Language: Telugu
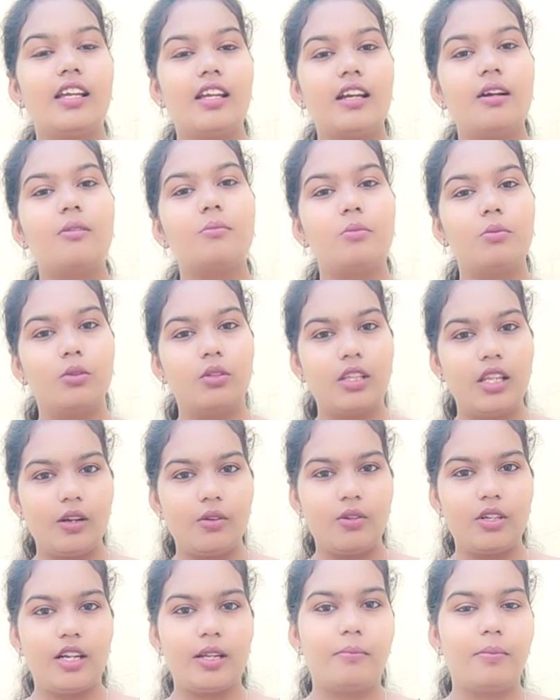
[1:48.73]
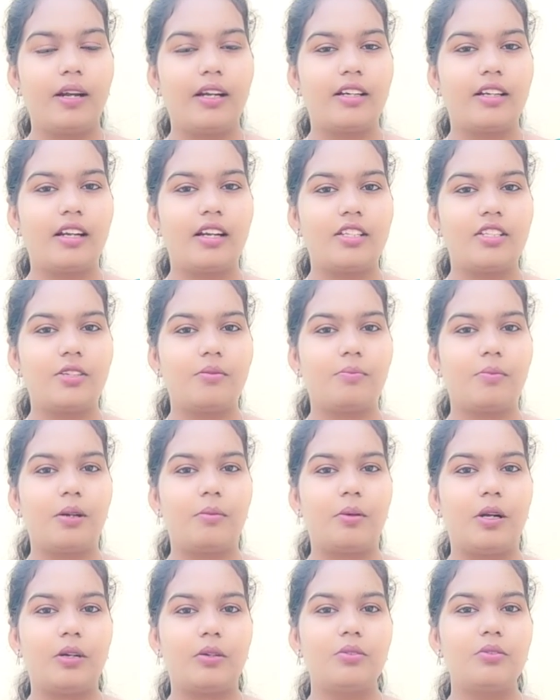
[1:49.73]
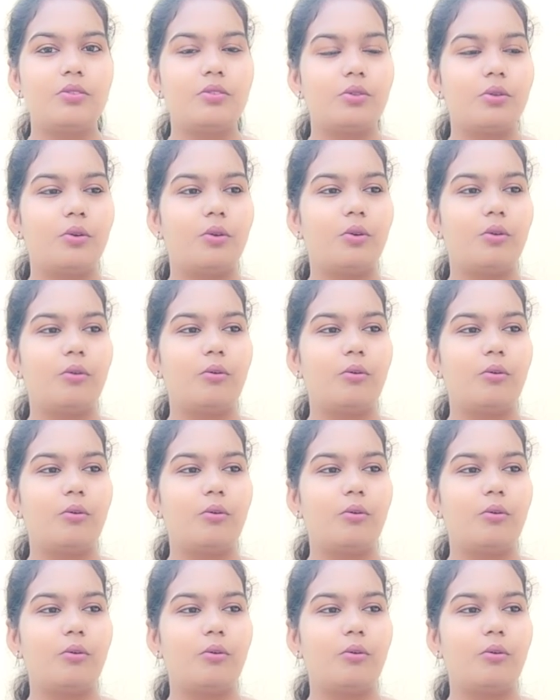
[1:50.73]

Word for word: ఇంకా ముందే ఉంటే బెటర్ అని చెప్పారు మాకు సో